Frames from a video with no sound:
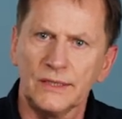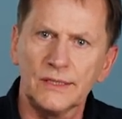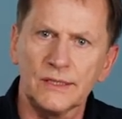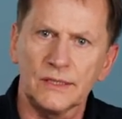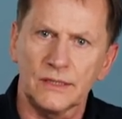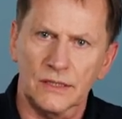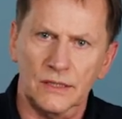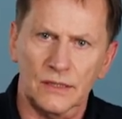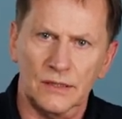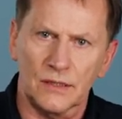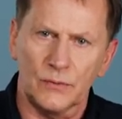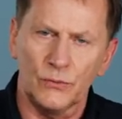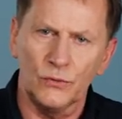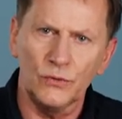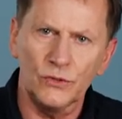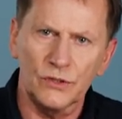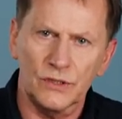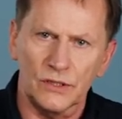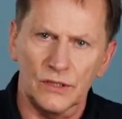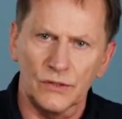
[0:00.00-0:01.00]
instynkt
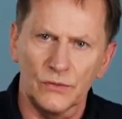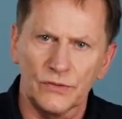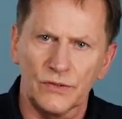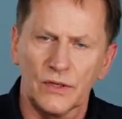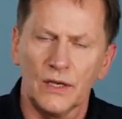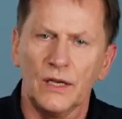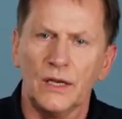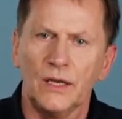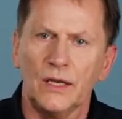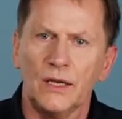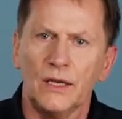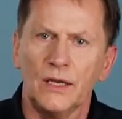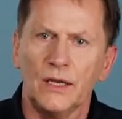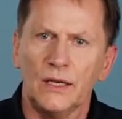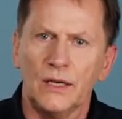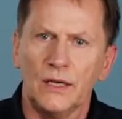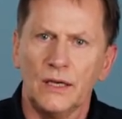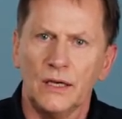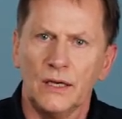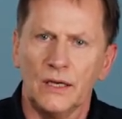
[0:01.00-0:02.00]
zabójców,
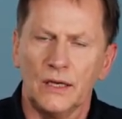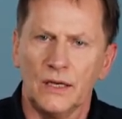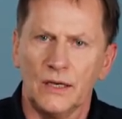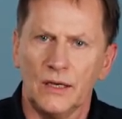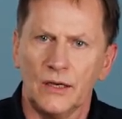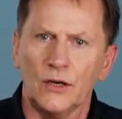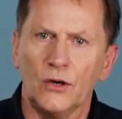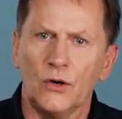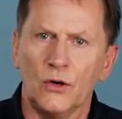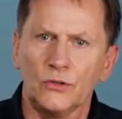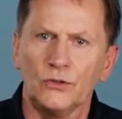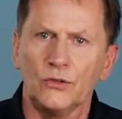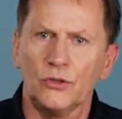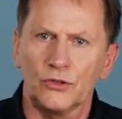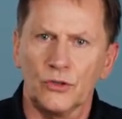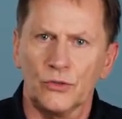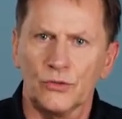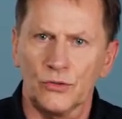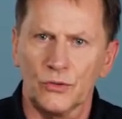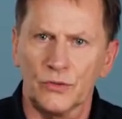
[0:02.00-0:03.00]

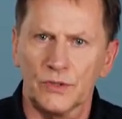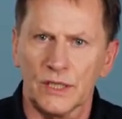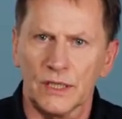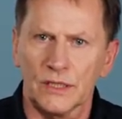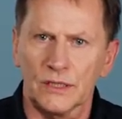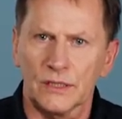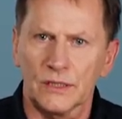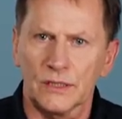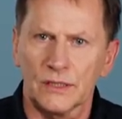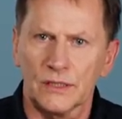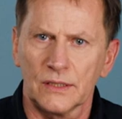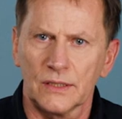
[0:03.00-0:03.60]
odnoszą sukces.